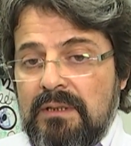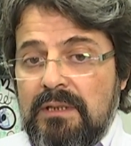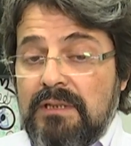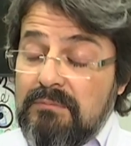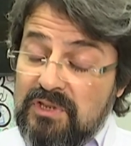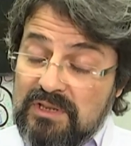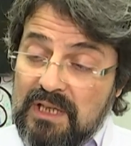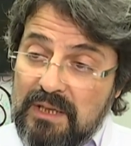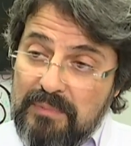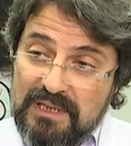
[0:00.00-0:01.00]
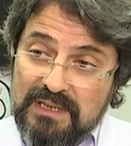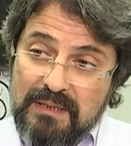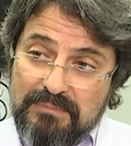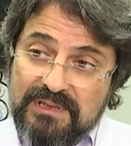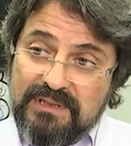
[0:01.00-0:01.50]
60 tane
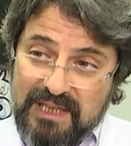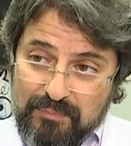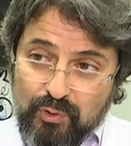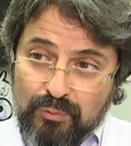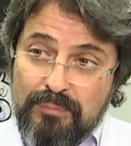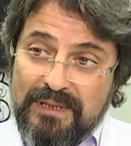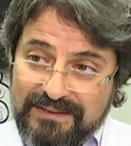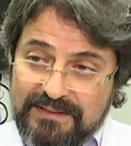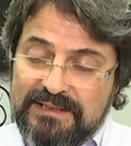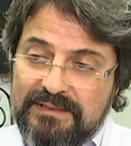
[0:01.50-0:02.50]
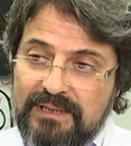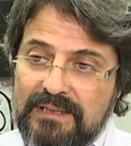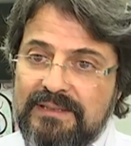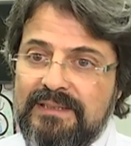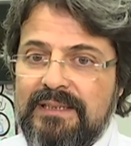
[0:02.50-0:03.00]
belirlenmiş semptomu belirtisi
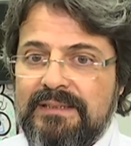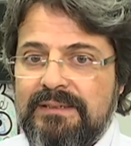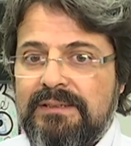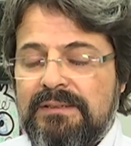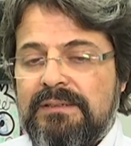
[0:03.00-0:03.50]
var disleksinin.